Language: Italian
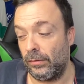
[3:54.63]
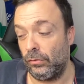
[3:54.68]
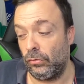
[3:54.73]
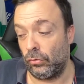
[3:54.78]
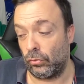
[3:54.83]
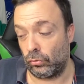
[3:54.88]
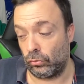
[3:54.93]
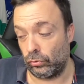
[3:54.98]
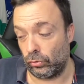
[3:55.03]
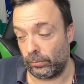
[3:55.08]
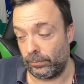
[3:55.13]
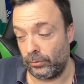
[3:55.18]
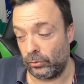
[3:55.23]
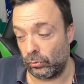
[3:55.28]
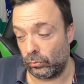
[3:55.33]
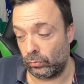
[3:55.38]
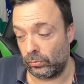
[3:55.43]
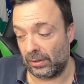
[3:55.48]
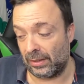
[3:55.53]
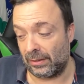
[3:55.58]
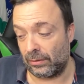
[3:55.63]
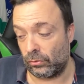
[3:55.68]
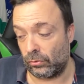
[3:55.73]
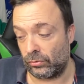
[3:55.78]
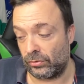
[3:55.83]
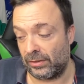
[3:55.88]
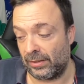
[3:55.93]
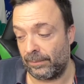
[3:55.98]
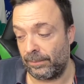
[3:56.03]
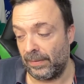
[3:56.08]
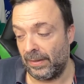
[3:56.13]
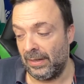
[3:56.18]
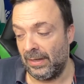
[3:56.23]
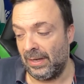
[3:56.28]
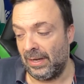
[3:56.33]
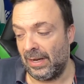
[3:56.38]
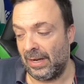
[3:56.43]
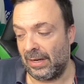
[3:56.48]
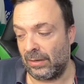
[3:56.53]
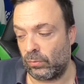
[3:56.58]
Non ho dormito tutta la notte.
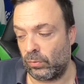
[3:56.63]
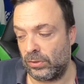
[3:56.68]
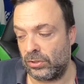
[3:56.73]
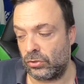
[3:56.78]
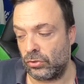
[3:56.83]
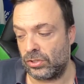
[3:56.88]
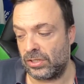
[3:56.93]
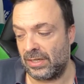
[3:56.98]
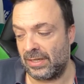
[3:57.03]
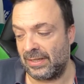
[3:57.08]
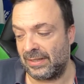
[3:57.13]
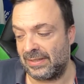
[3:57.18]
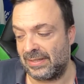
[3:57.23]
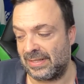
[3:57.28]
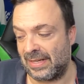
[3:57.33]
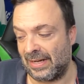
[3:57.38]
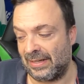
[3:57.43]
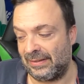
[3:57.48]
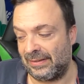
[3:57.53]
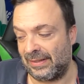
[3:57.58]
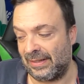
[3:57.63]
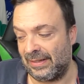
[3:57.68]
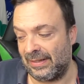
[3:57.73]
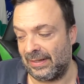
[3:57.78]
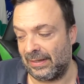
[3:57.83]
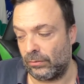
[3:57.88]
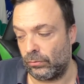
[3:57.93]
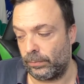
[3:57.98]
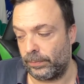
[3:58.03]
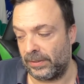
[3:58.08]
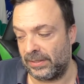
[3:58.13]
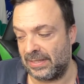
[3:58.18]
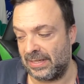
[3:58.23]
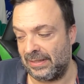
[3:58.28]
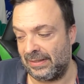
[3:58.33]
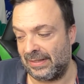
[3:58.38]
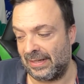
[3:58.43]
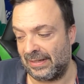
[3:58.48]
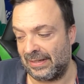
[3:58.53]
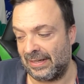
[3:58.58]
A questo Secret Santa erano
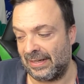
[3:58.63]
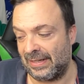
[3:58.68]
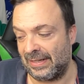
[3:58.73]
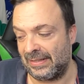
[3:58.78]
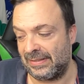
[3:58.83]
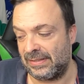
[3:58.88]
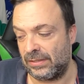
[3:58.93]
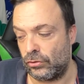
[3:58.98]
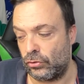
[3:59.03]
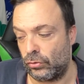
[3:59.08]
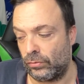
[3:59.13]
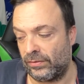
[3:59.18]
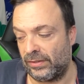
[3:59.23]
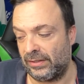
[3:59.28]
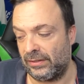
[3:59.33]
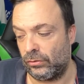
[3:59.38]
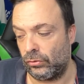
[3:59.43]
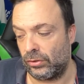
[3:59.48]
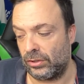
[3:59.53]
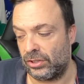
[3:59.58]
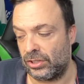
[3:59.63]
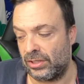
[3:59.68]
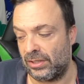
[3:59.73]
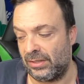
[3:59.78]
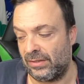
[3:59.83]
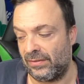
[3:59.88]
presenti anche ragazzi giovani di origini